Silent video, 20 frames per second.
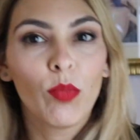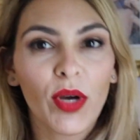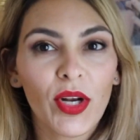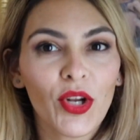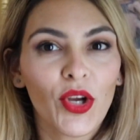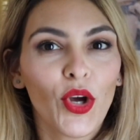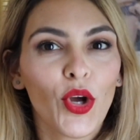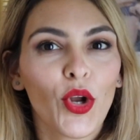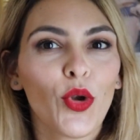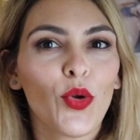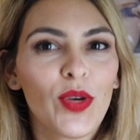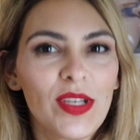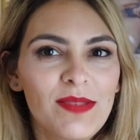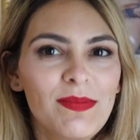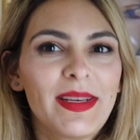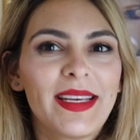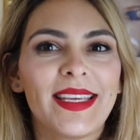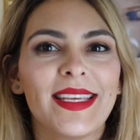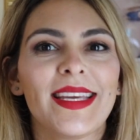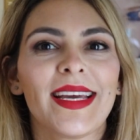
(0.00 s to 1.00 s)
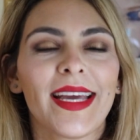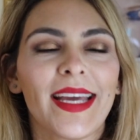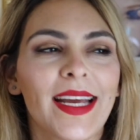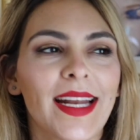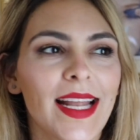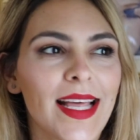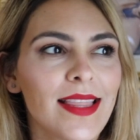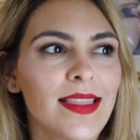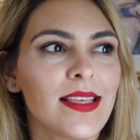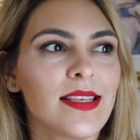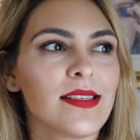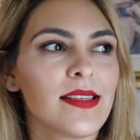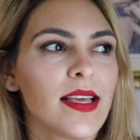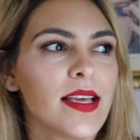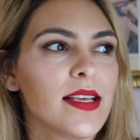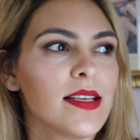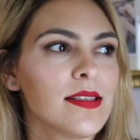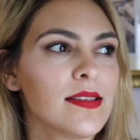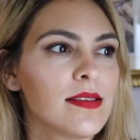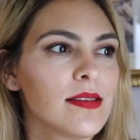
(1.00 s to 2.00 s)
Bueno, no es maquillaje gratis,
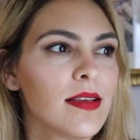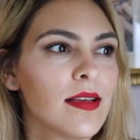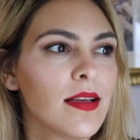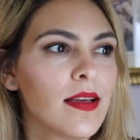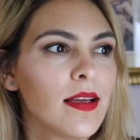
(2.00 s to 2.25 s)
es